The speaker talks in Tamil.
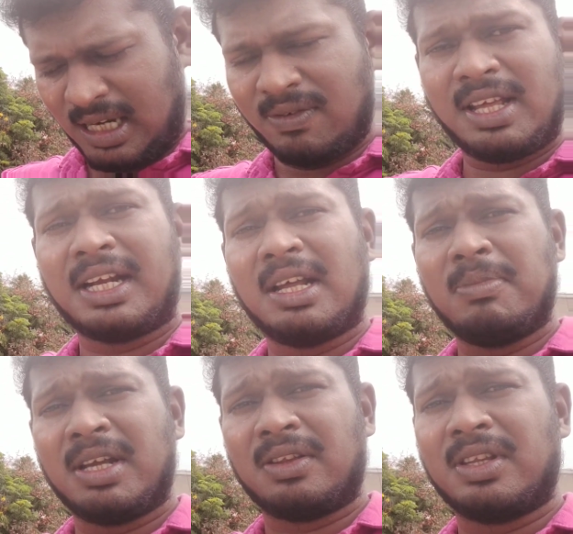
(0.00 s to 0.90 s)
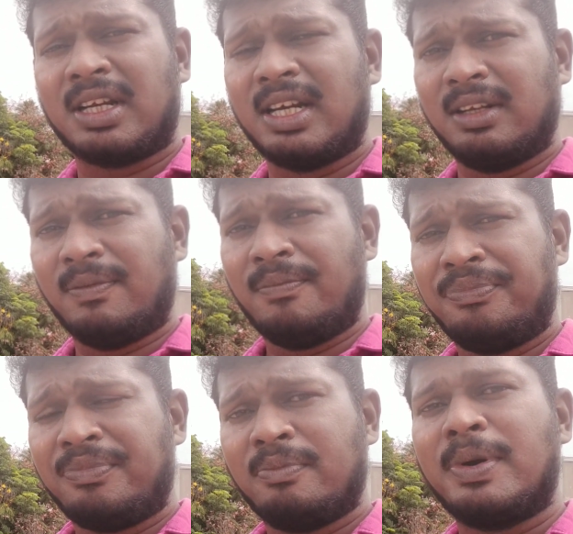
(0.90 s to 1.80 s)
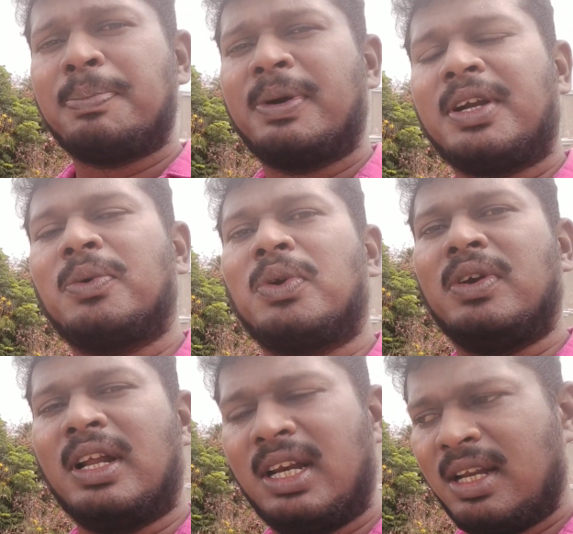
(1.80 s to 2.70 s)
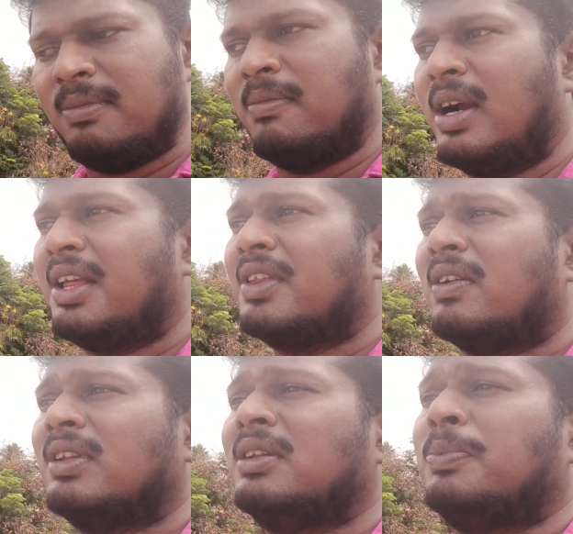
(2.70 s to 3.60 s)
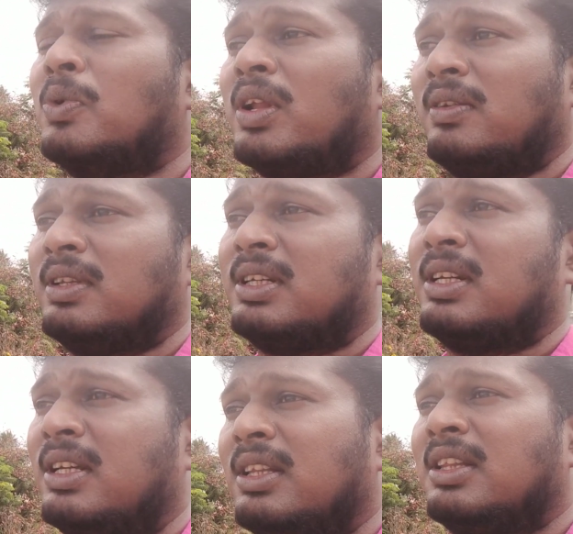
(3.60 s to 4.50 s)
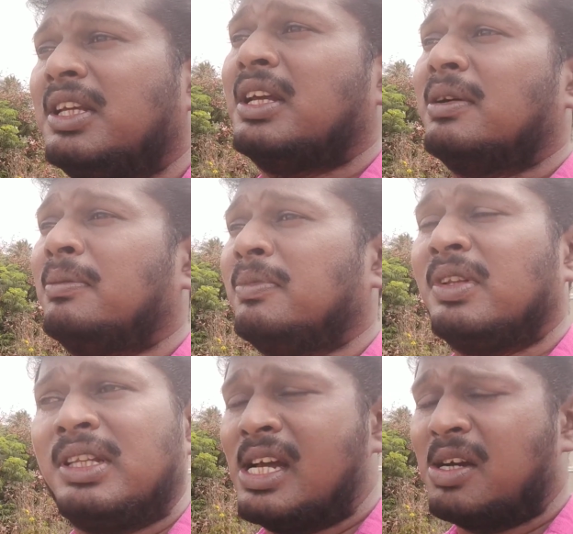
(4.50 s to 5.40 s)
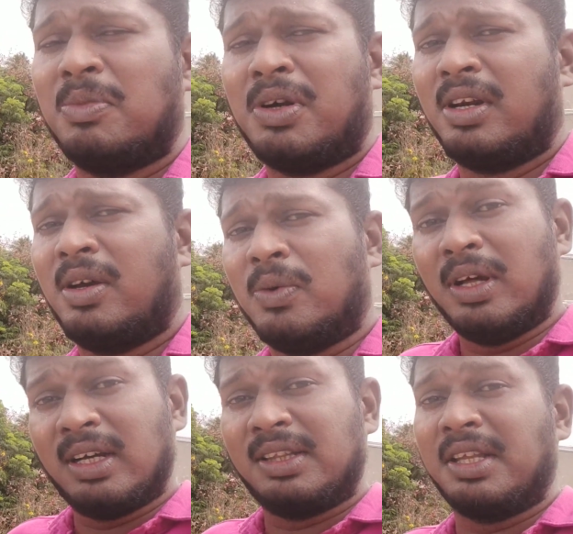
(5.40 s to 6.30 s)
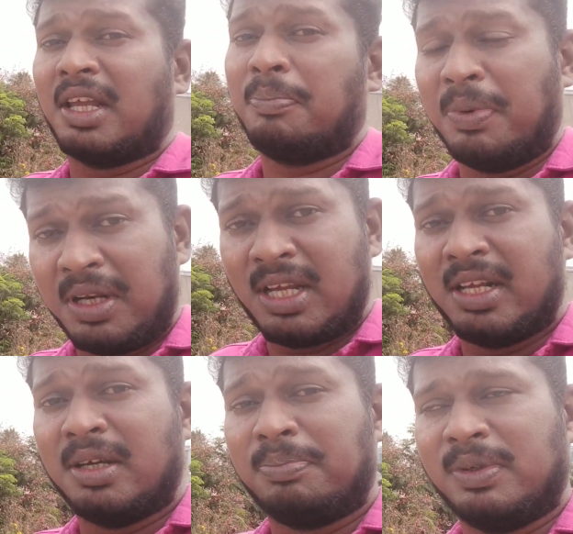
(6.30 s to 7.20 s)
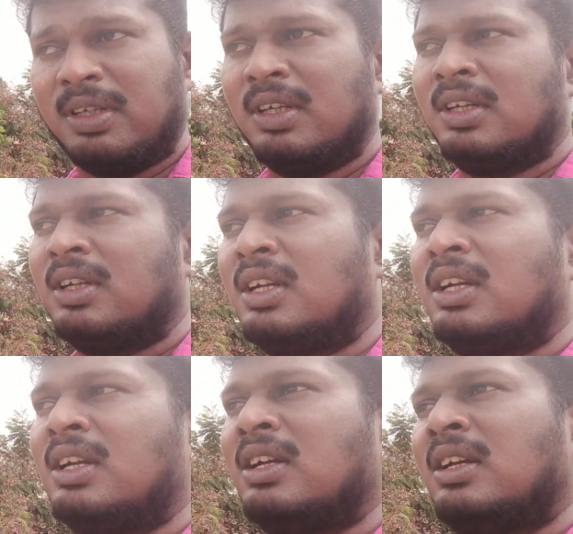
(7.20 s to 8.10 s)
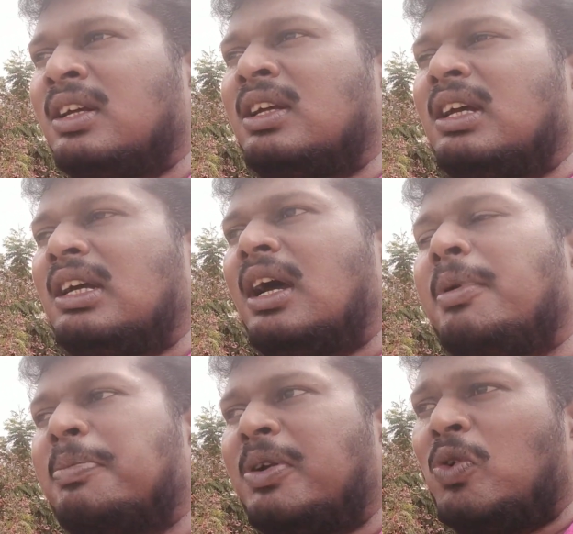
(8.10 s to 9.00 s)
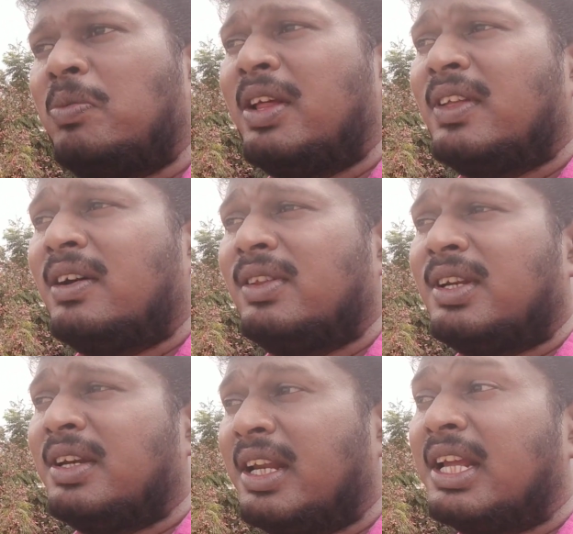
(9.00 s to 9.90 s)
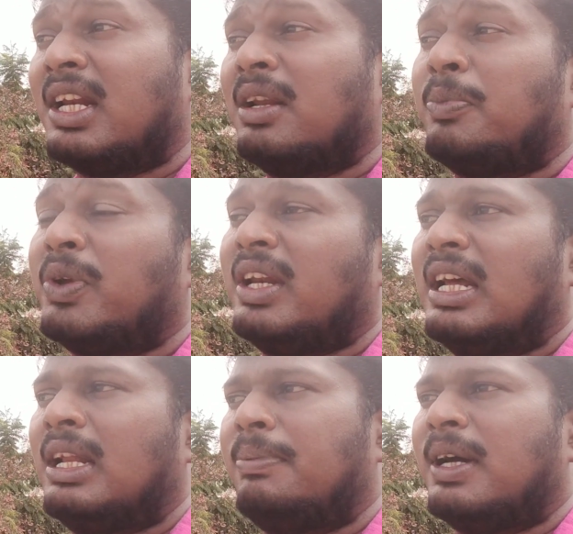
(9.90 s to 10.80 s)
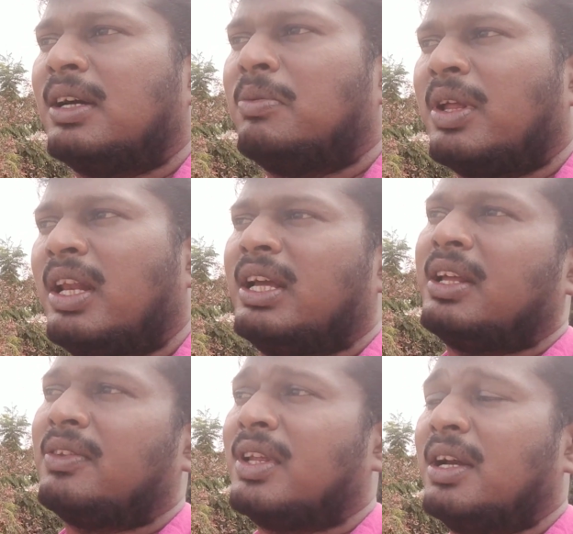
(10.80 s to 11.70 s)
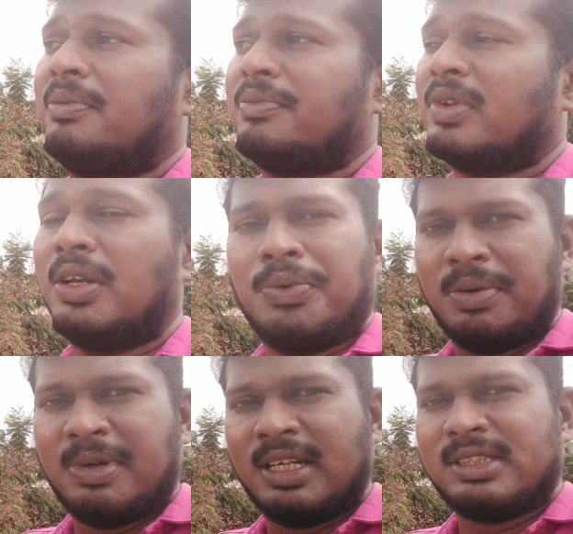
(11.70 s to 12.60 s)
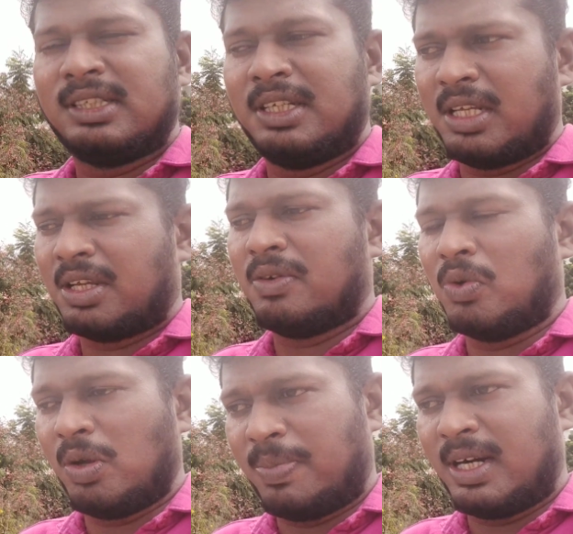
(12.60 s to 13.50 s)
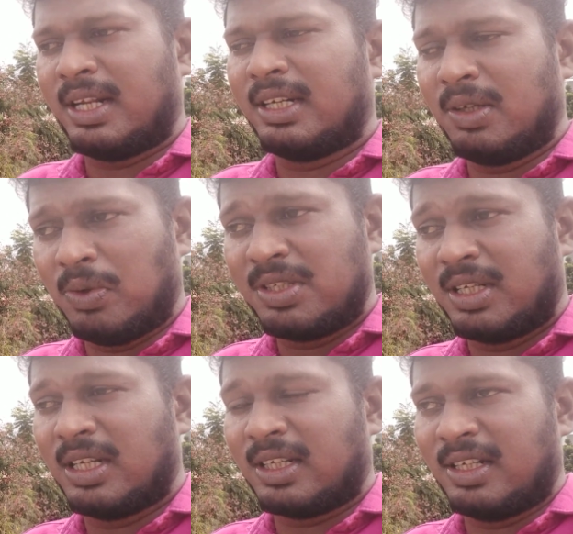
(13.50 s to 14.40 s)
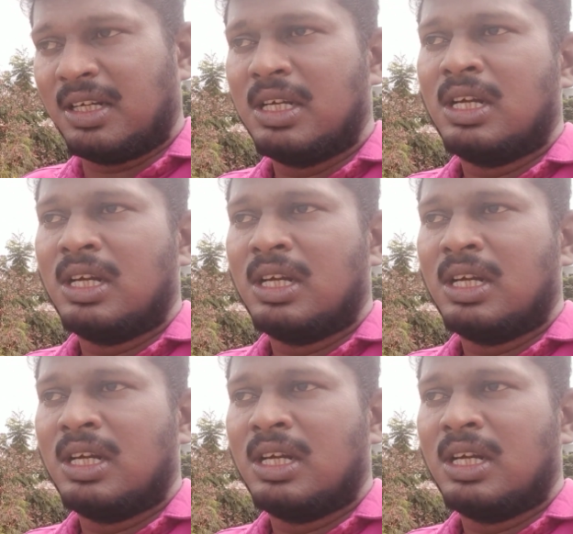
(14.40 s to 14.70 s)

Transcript: கவலைக்கிடமாக இருந்திருக்காரு அப்படிப்பட்ட ஒரு நல்ல மனிதர் வந்து போனது வந்துட்டு இந்திய இந்தியாவுக்கு மட்டும் இல்லை உலகத்துக்கே பெரிய இழப்பு அப்படிப்பட்ட ஒரு மனிதரை வந்துட்டு நேரில் போய் என்னால் பார்க்க முடியல இருந்தாலும் என்னுடைய மனசு இன்றைக்கும் அவருடைய பாடல்கள் ஒழிச்சிக்கிட்டே இருக்கு